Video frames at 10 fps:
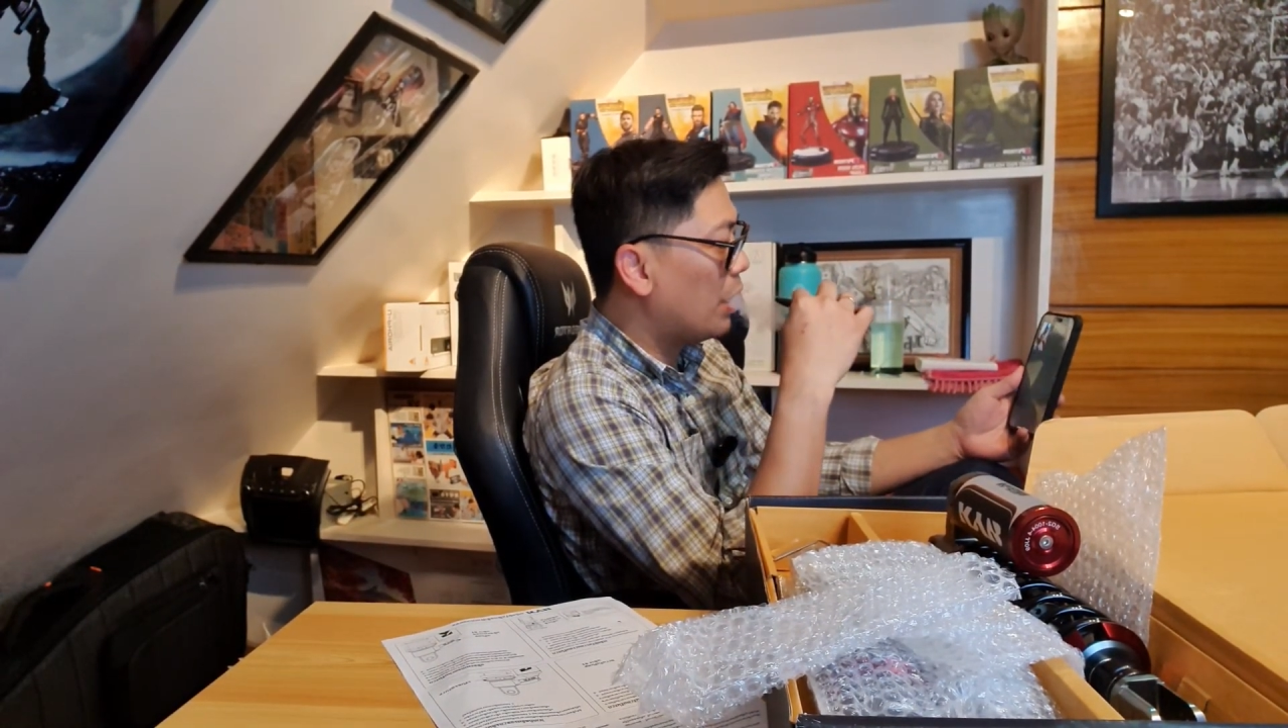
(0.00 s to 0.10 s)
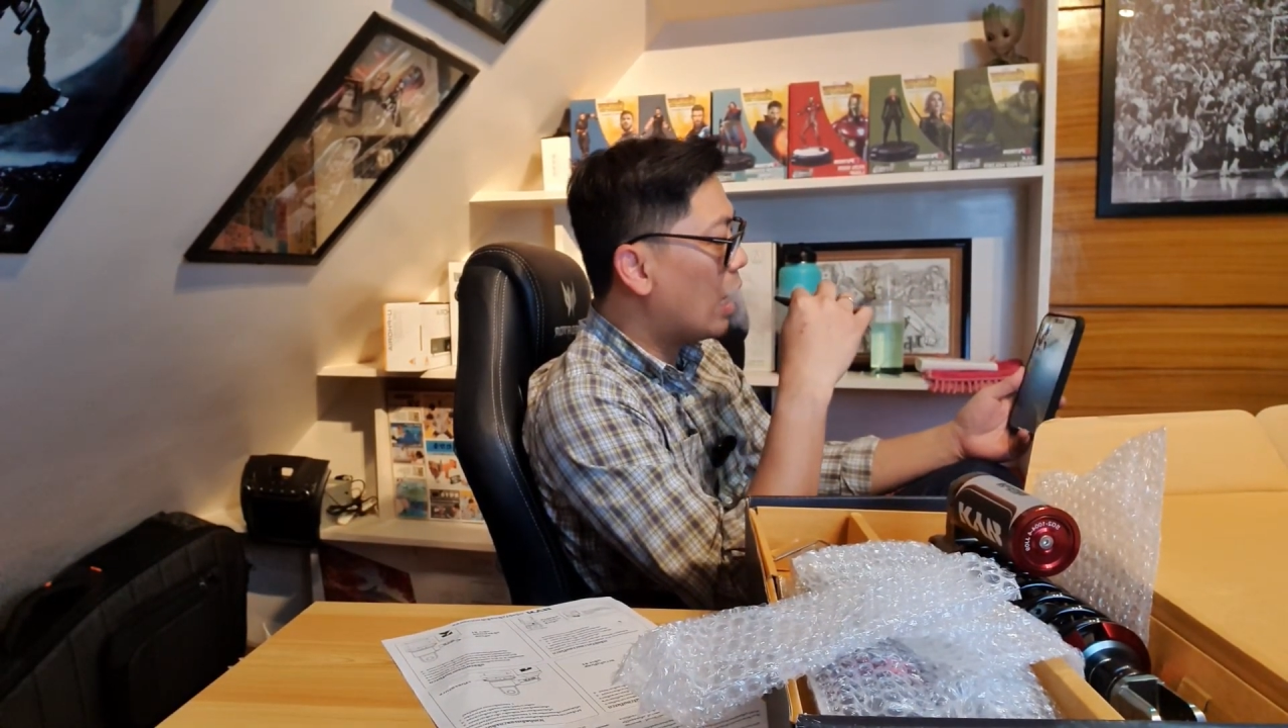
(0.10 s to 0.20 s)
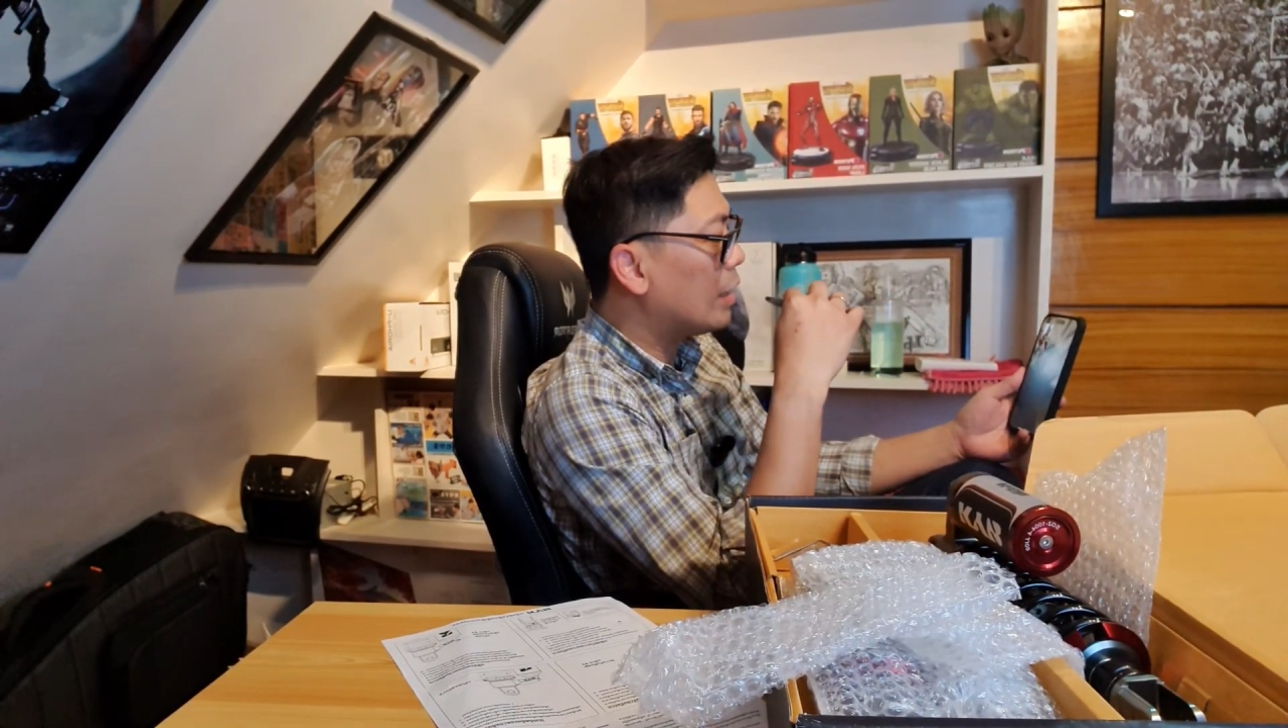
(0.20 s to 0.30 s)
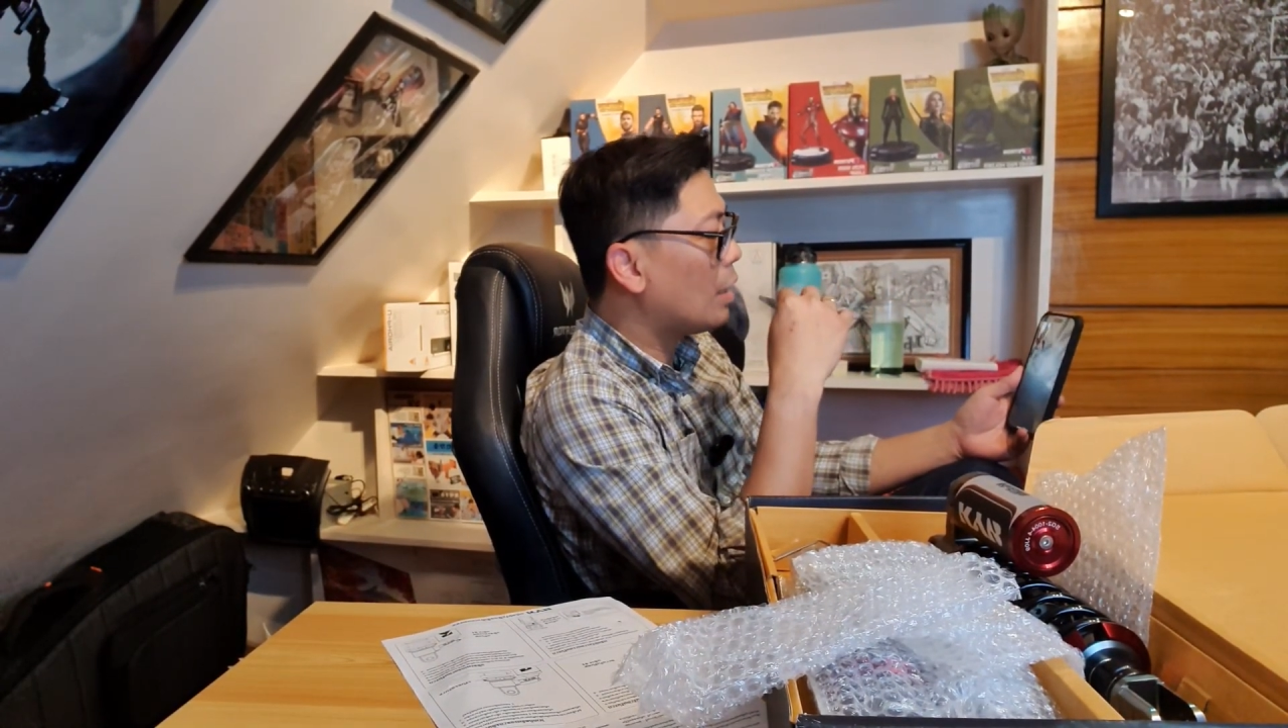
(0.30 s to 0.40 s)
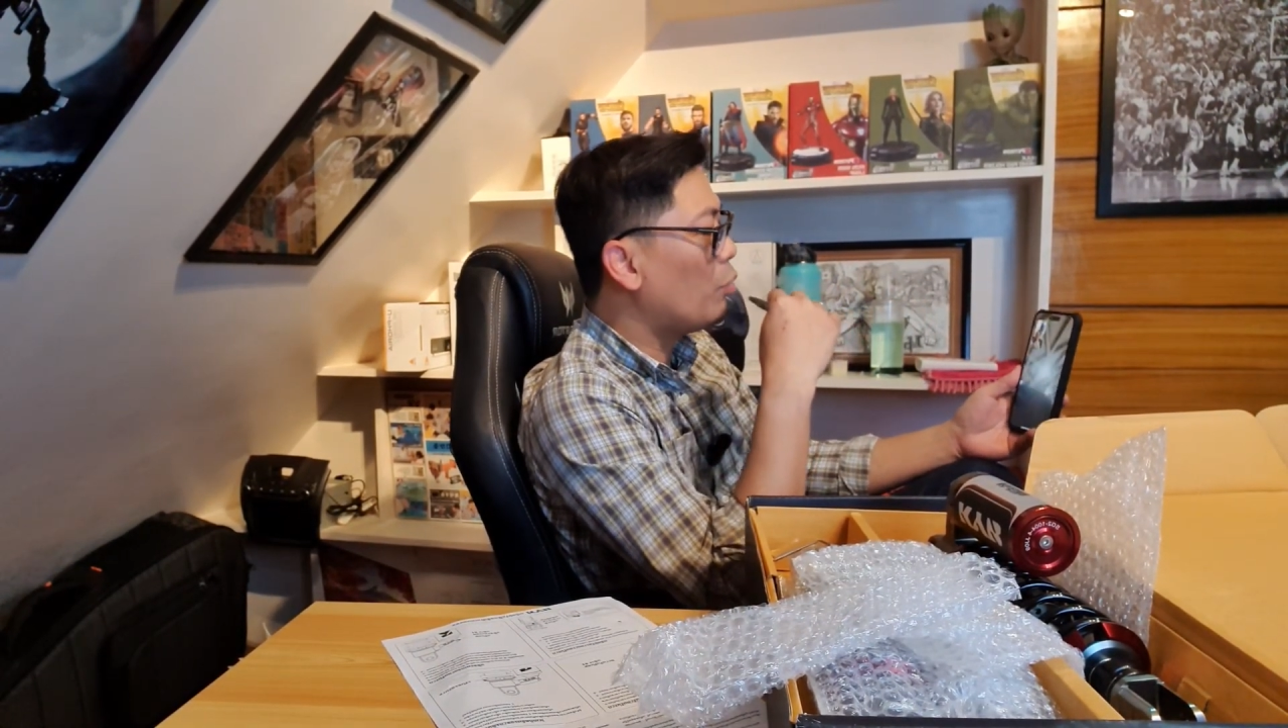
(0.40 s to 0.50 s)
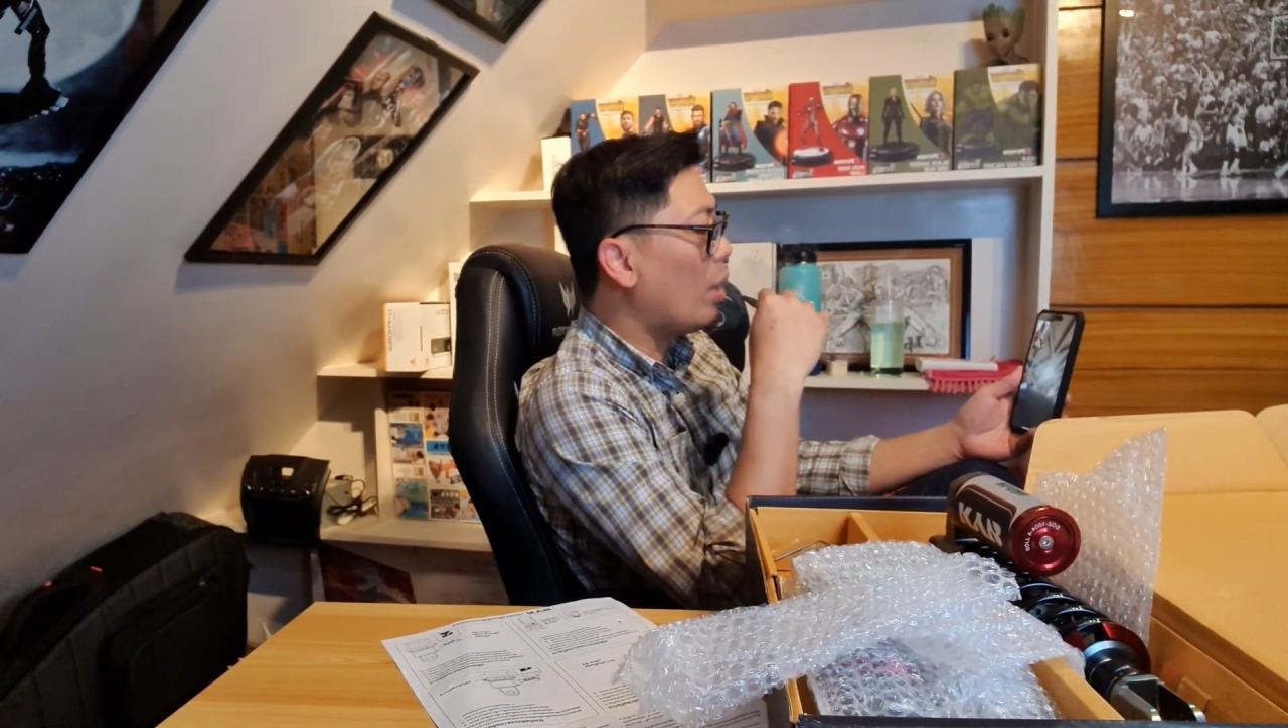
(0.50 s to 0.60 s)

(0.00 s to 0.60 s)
Nilakad ka